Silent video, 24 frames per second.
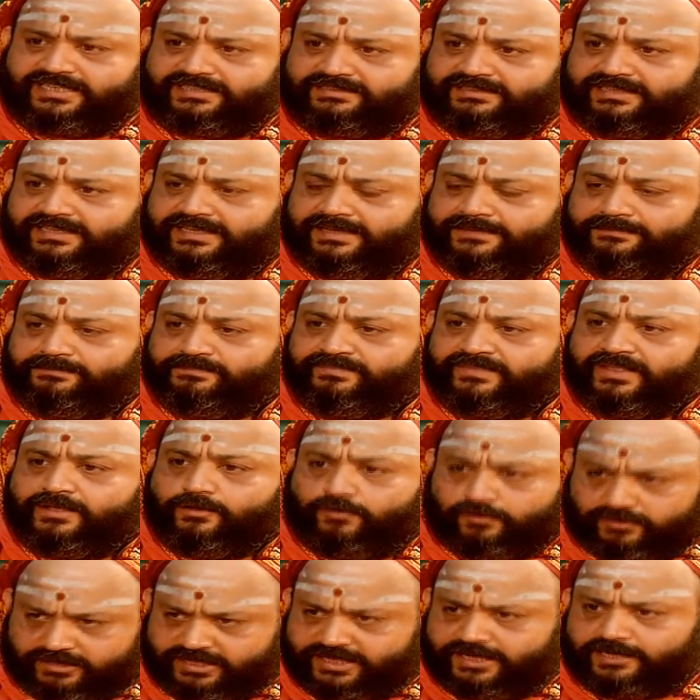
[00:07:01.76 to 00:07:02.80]
అయితే
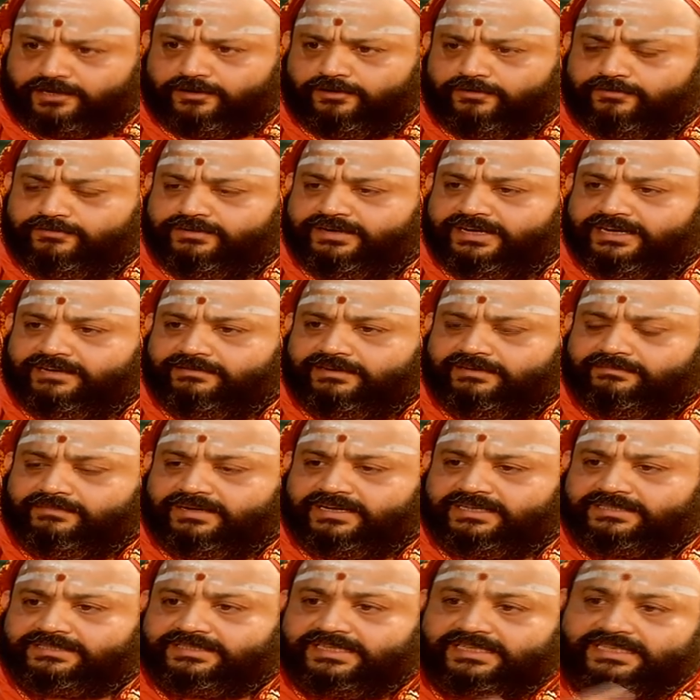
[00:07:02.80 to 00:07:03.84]
హృదయంలో ఉండేటువంటి
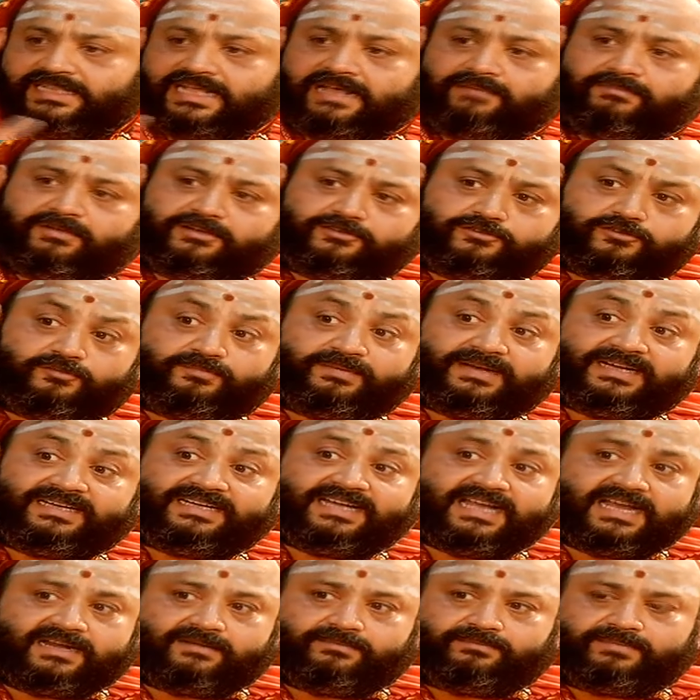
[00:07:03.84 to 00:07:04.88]
మనస్సు అయితే ఆ మనసుకు
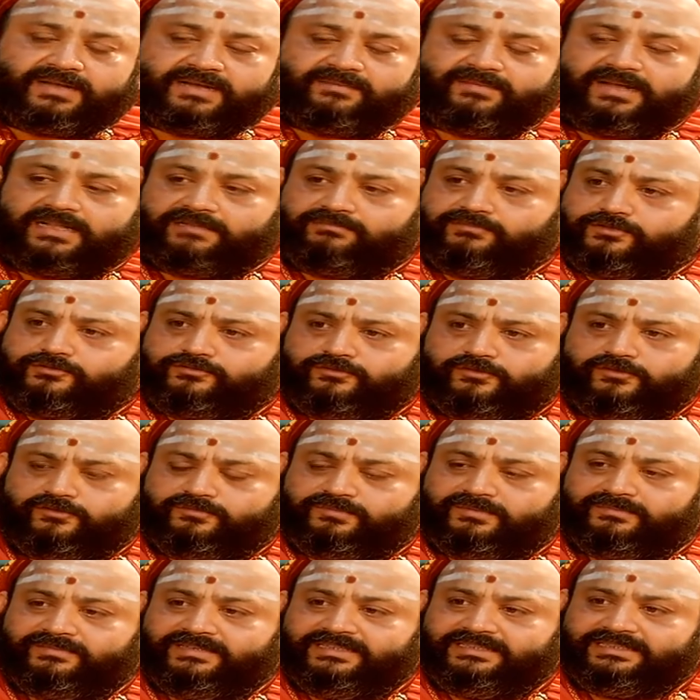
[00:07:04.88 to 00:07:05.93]
ప్రజ్ఞానం పరమాత్మ
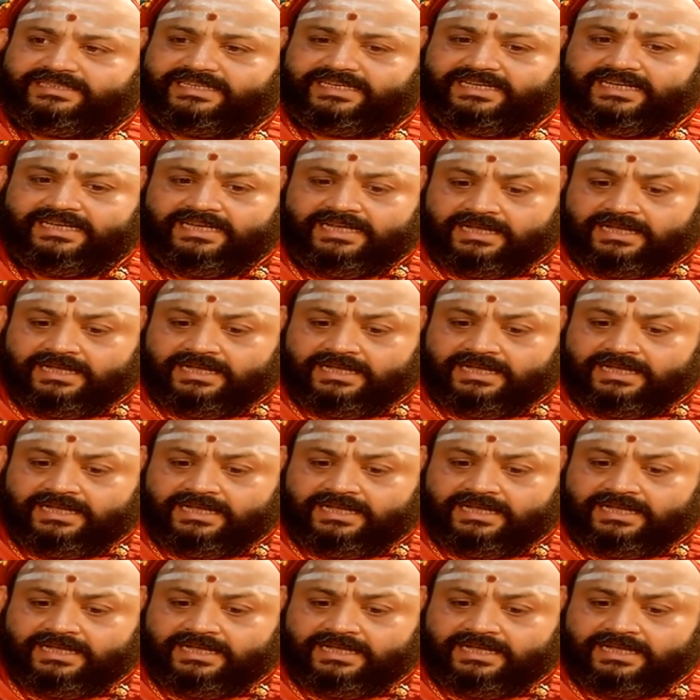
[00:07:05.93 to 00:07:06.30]
స్వరూపం అయితే